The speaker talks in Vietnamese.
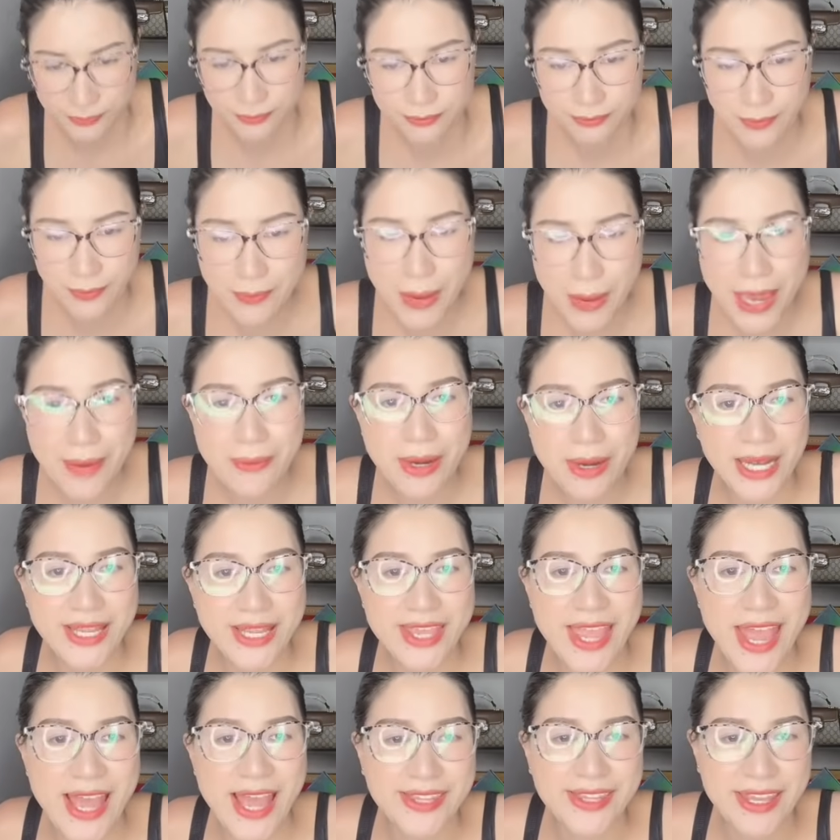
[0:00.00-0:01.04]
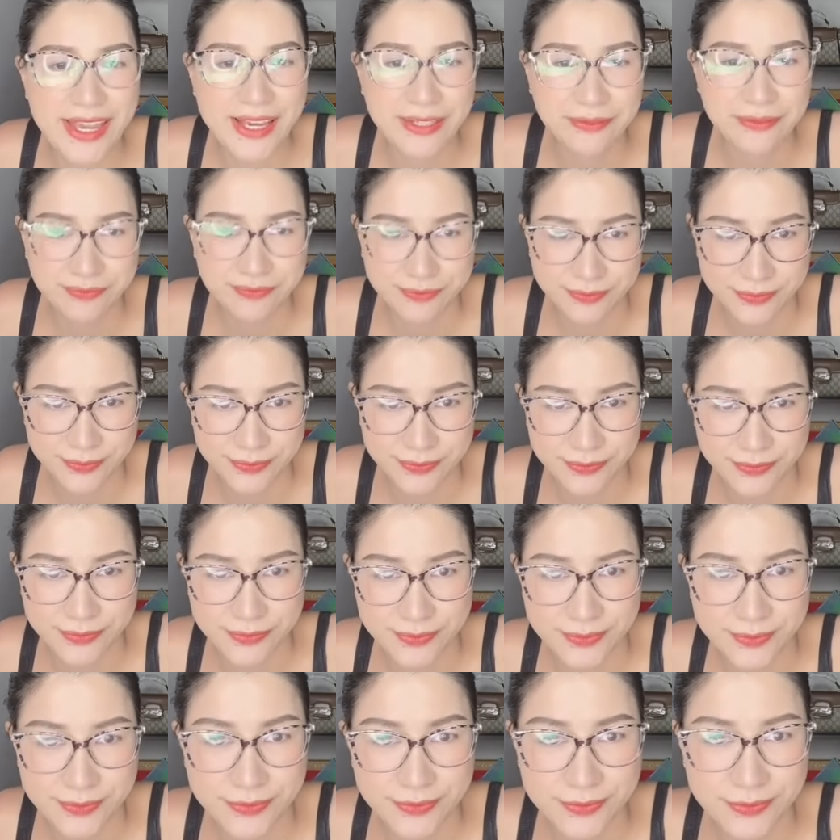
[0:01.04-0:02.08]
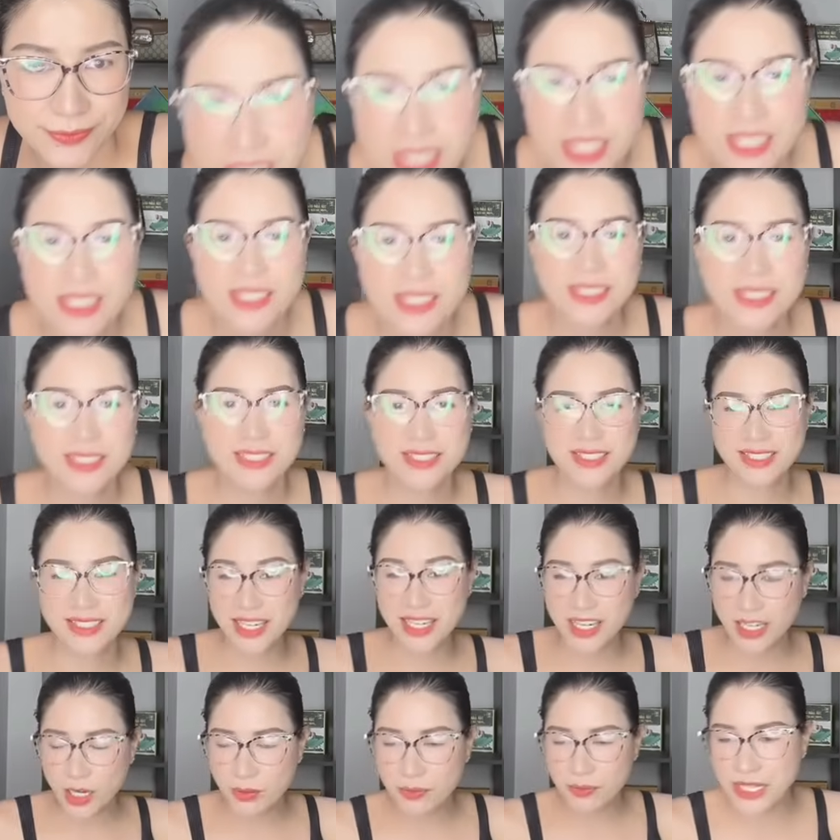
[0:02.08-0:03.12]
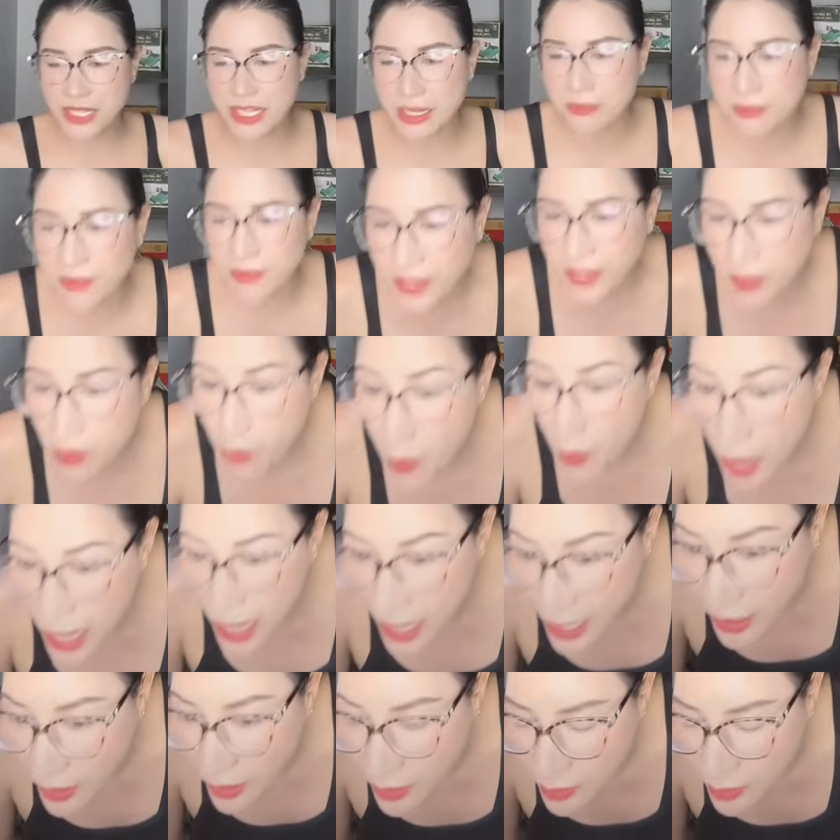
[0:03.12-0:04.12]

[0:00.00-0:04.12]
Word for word: bye bye mà cả nhà nha chị không đi làm nail à